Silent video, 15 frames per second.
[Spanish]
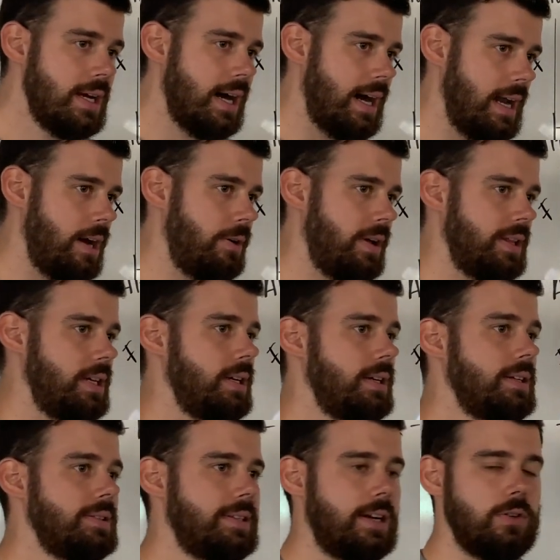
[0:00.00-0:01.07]
a la hora de
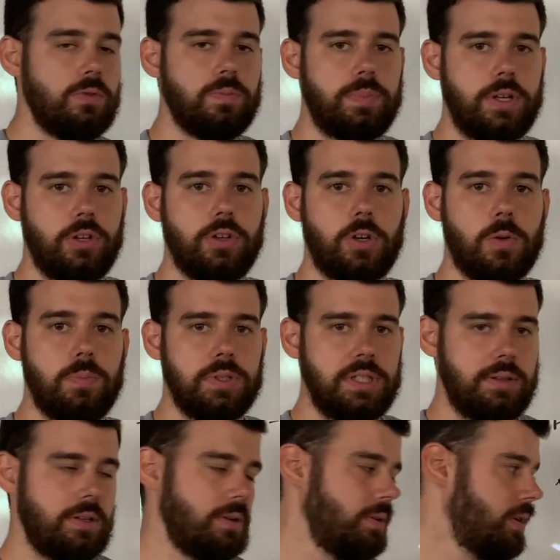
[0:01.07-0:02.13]
entrar en un periodo de
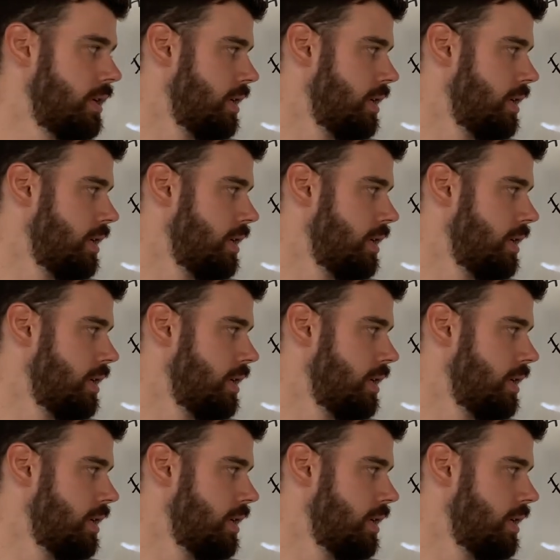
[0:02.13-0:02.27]
competición.